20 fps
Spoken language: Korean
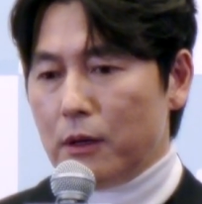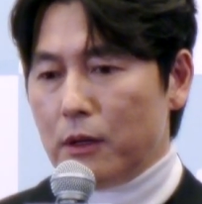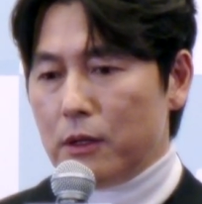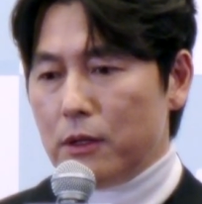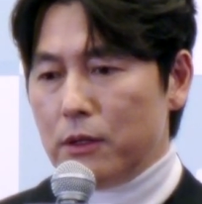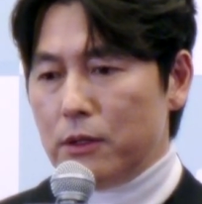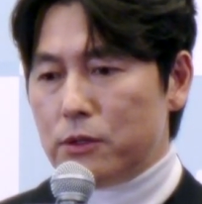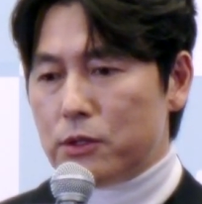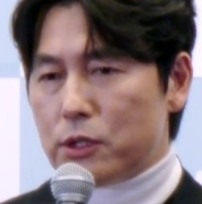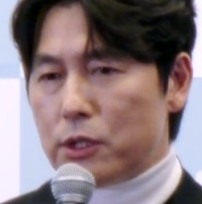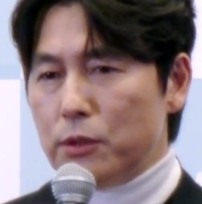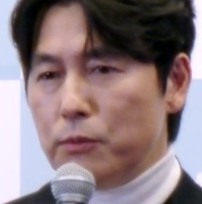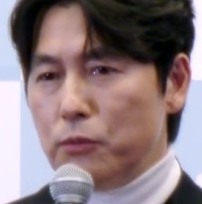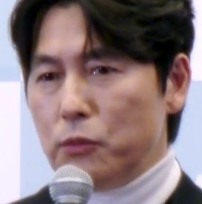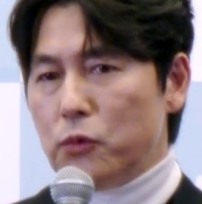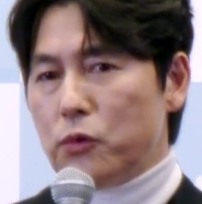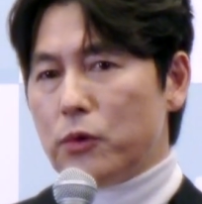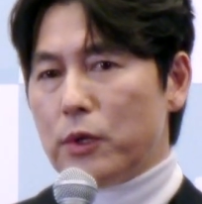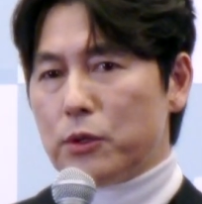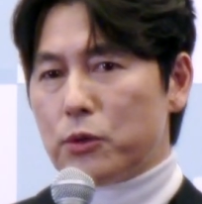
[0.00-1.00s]
이
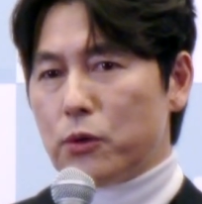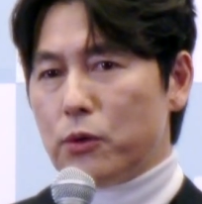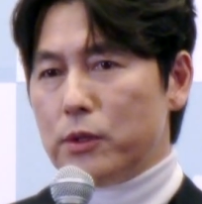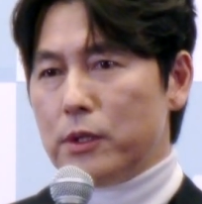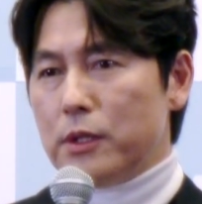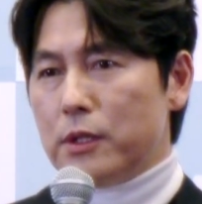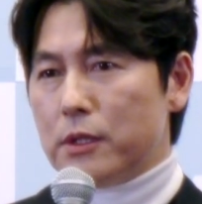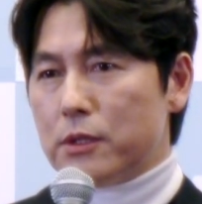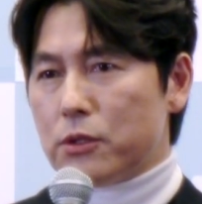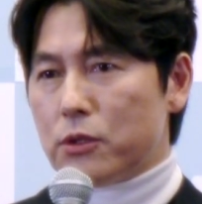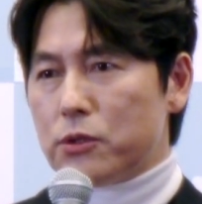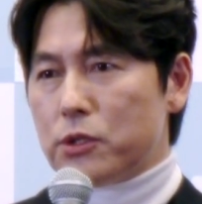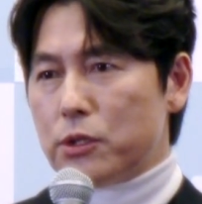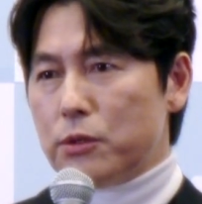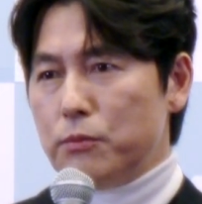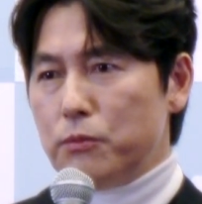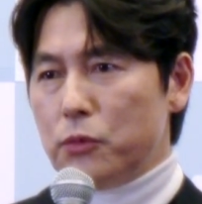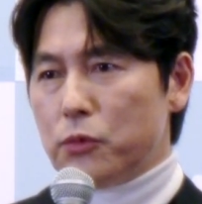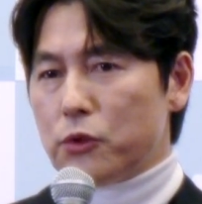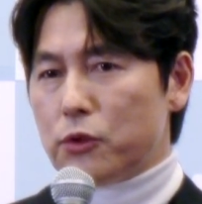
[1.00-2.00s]
침묵의 소리, 저
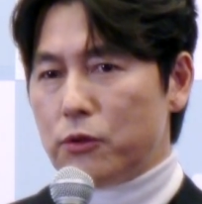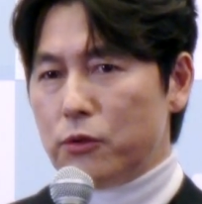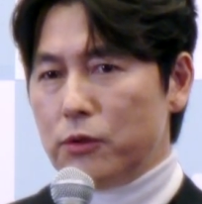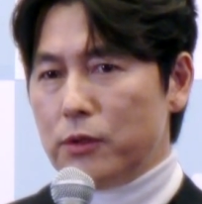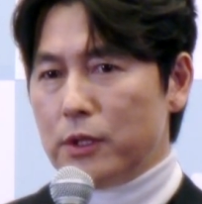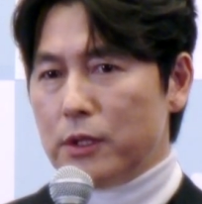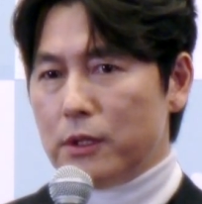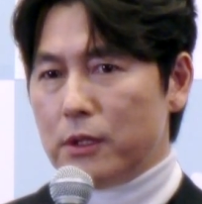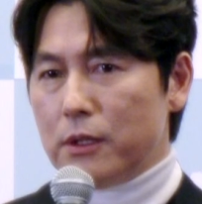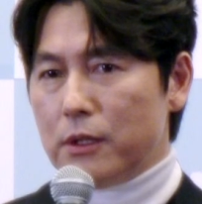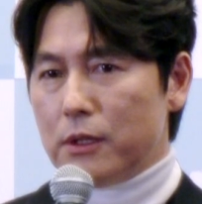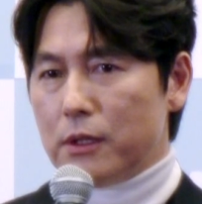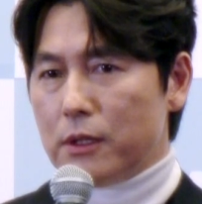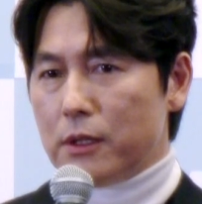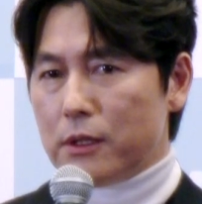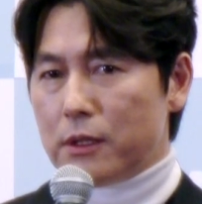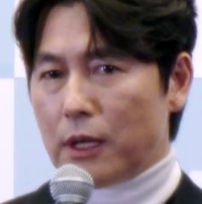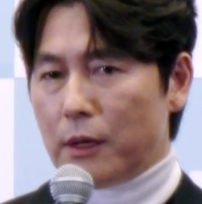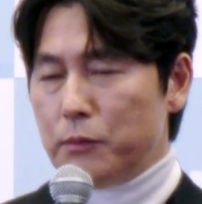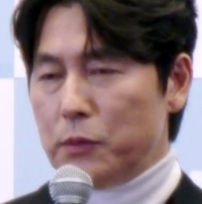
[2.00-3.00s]
침묵 뒤에
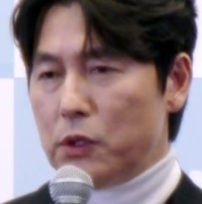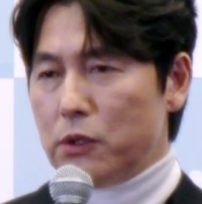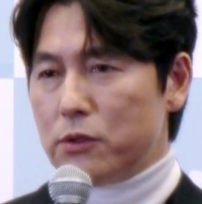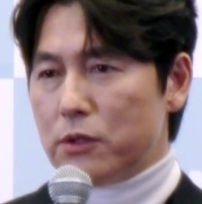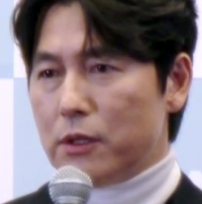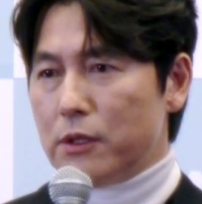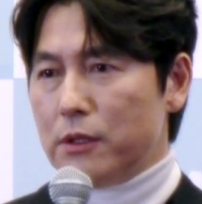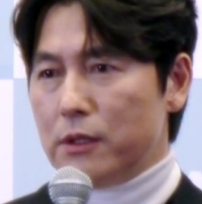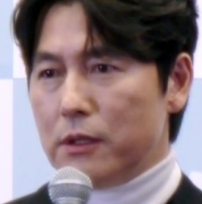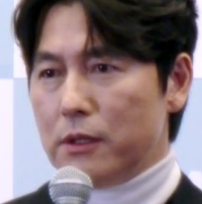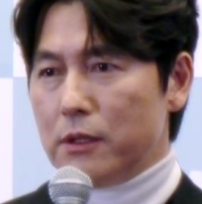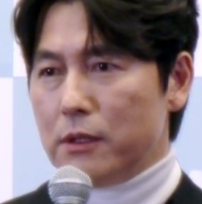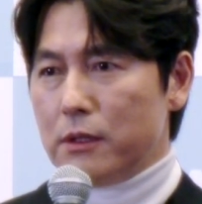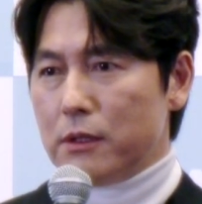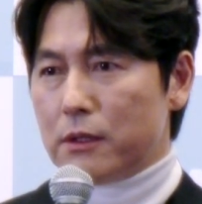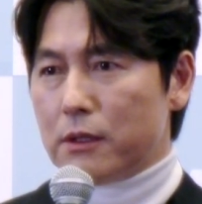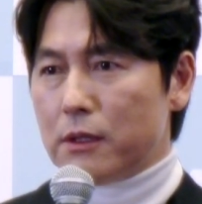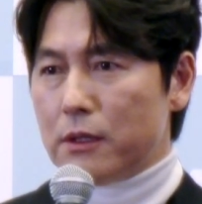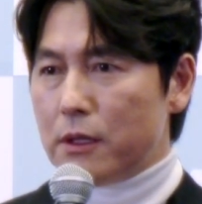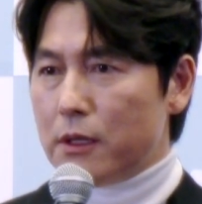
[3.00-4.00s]
담겨져
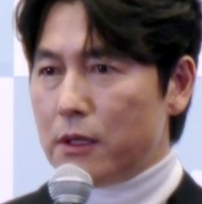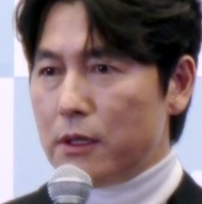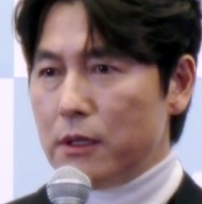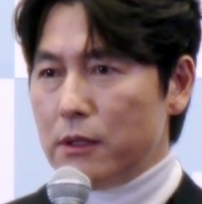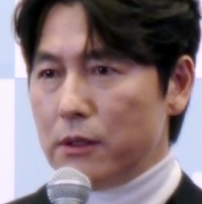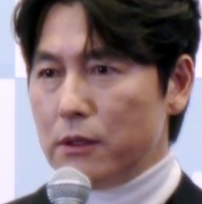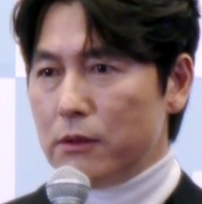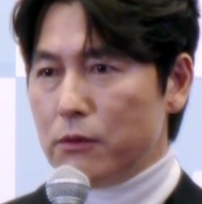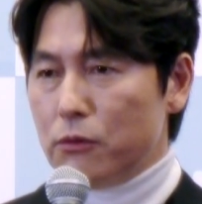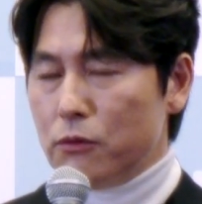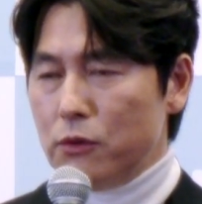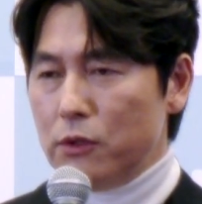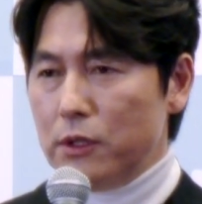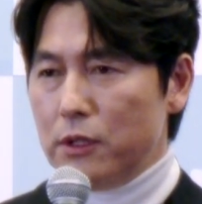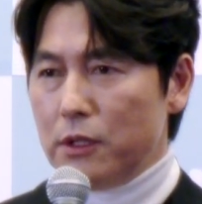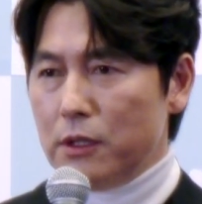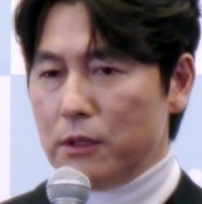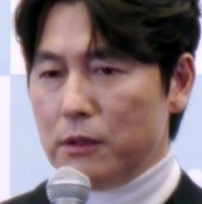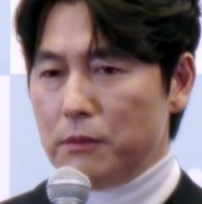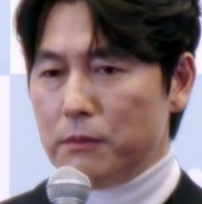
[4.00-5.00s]
있는 큰
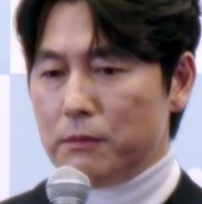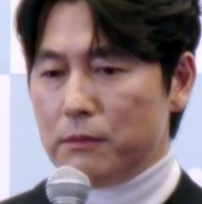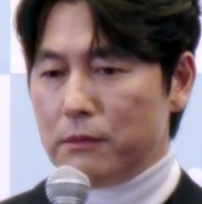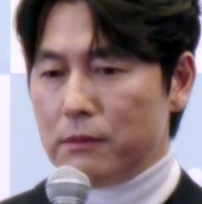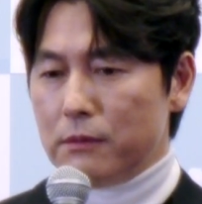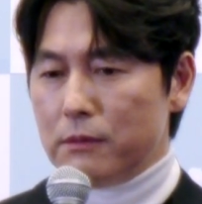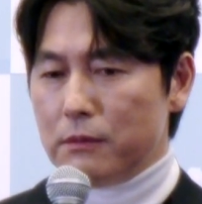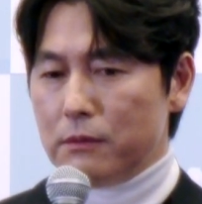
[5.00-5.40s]
울림은